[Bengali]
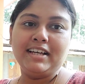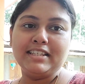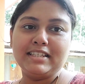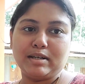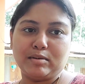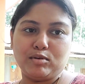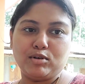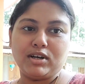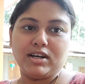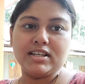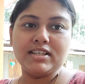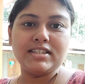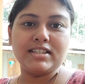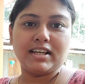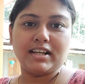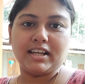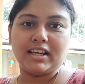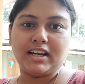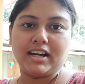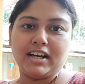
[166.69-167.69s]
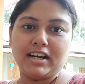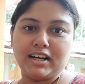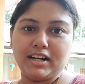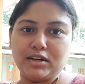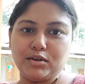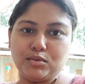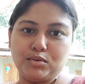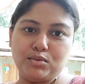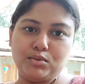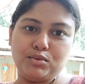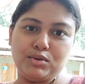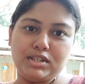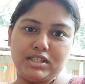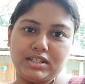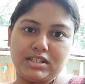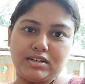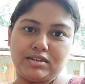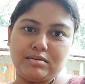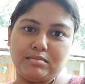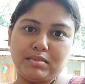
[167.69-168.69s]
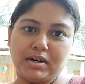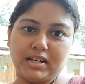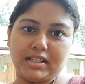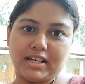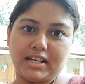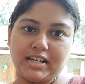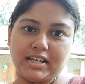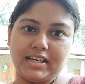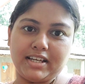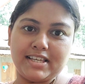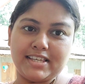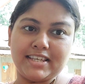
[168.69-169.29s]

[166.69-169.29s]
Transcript: যাবো না স্নানে আর ওই যে মা দাঁড়িয়ে